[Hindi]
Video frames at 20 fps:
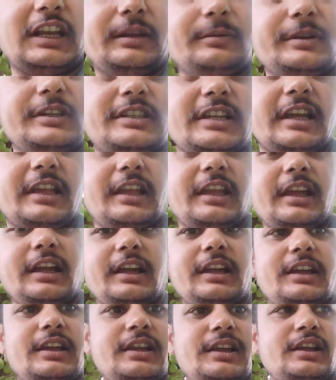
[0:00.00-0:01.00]
के लिए भी चाहिए
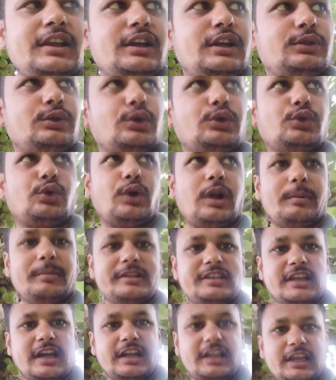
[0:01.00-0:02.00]
तो थोड़ा
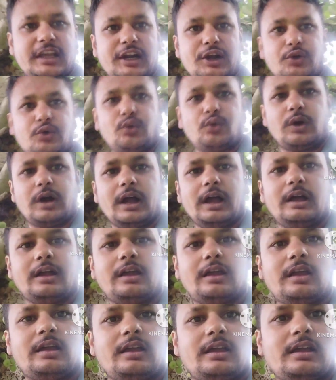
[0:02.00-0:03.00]
बचा के रखूँगा
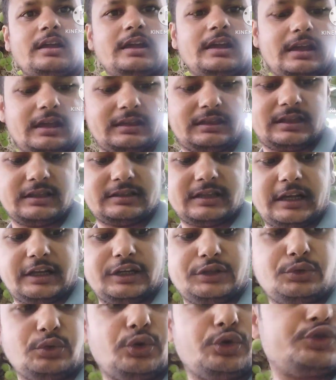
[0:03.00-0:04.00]
इतने
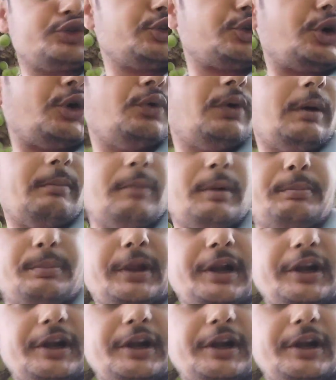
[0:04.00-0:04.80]
सारे तोड़ चुका हूँ अब मैं